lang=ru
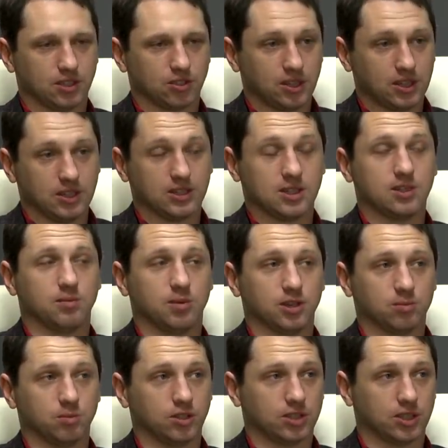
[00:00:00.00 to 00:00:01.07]
что я не
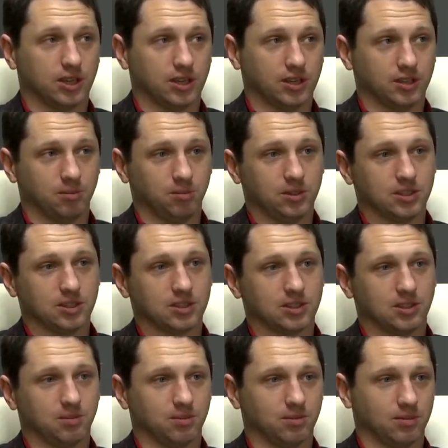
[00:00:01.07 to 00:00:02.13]
занимаюсь больше арендным
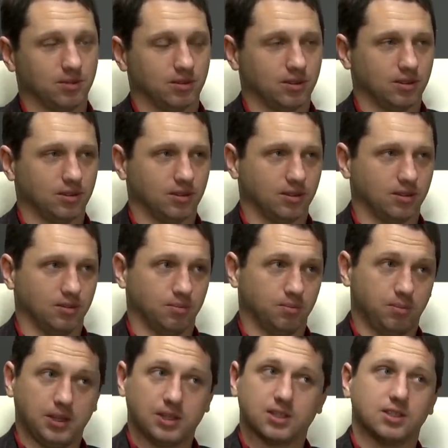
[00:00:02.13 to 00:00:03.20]
бизнесом а,
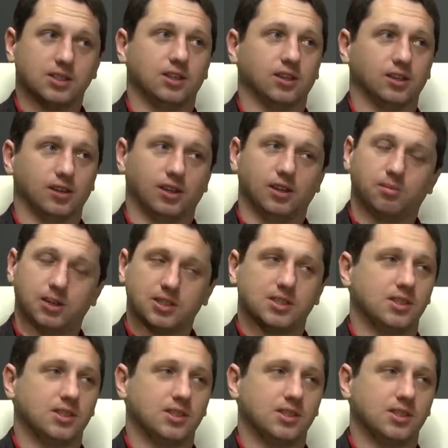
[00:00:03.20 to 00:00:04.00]
без них, либо mm-hmm.